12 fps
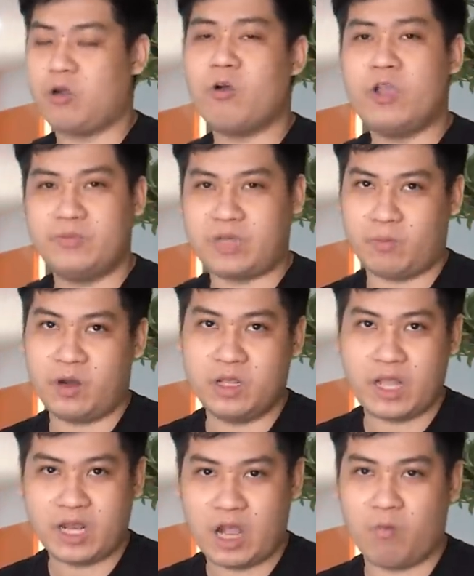nó có nghiêm trọng đến
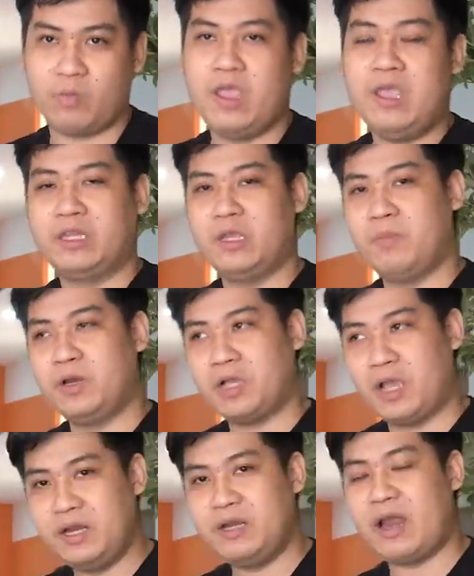như thế không thì mình
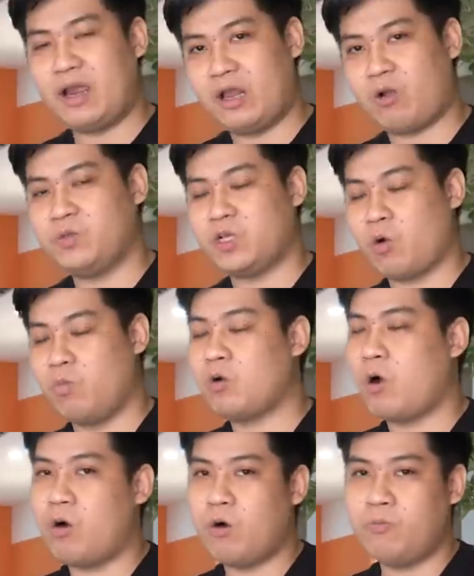nghĩ rằng là cũng sẽ củng
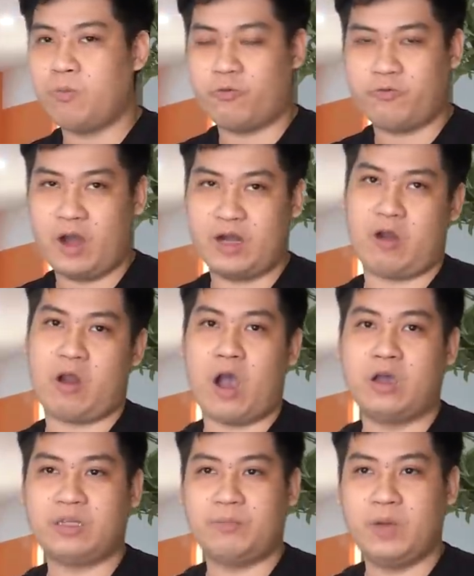cố một phần nào
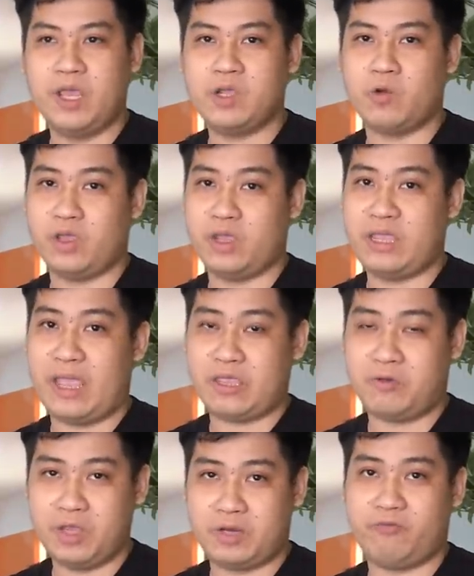đó tâm lý của những nhà
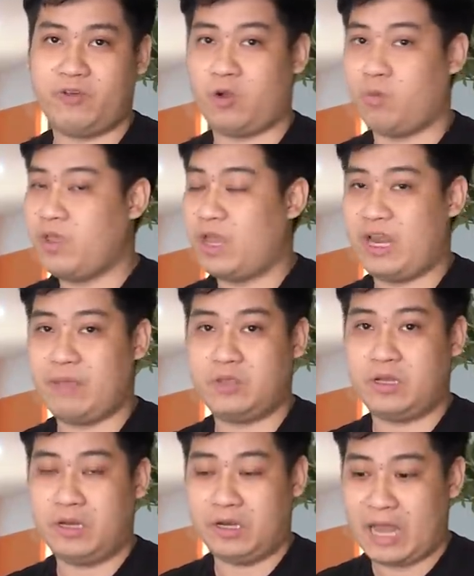giao dịch và cũng như anh em
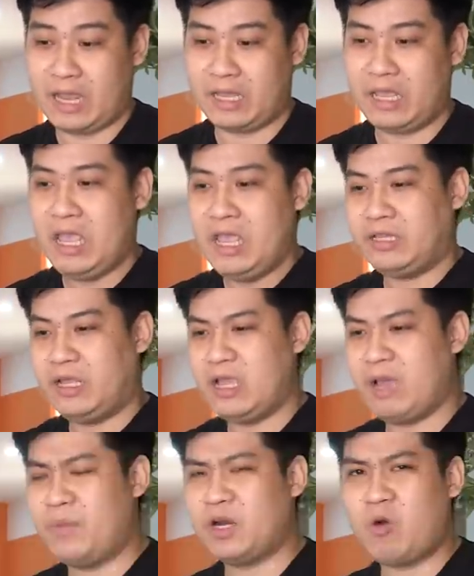trên hiện nay
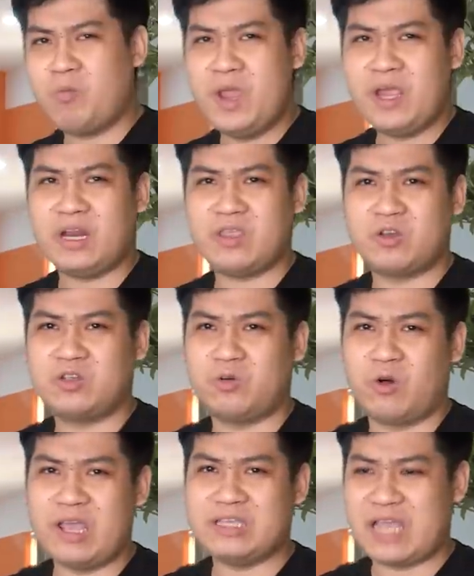thì ờ, mình không biết là do sự
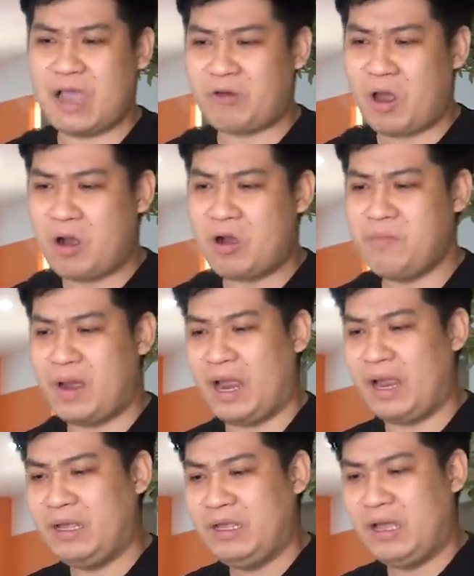rủi hay sao đó
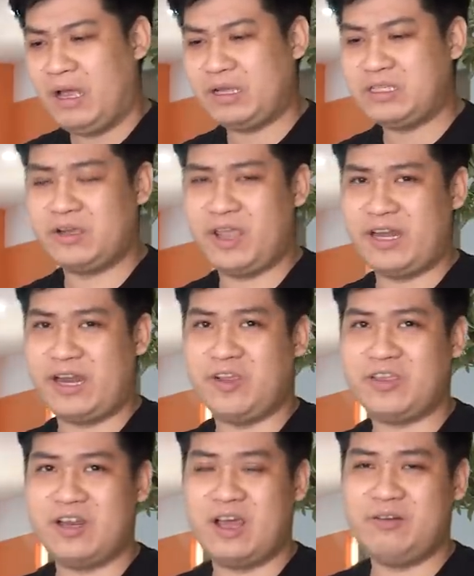mà ờ, cái sự kiện này
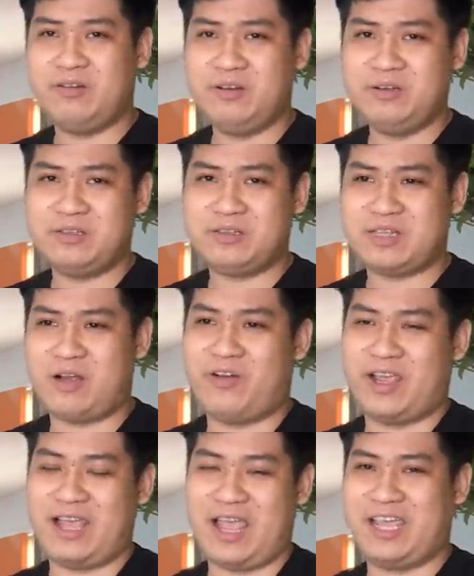nó chỉ đến sau
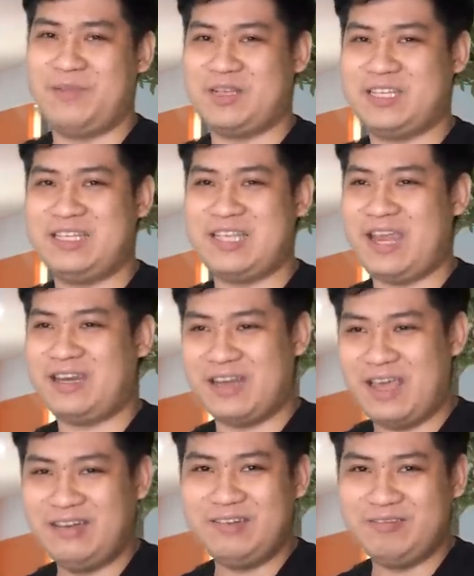vài ngày khi mà CZ
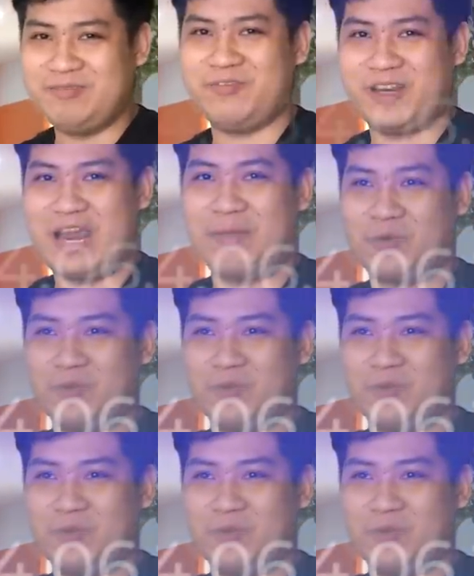đến Việt Nam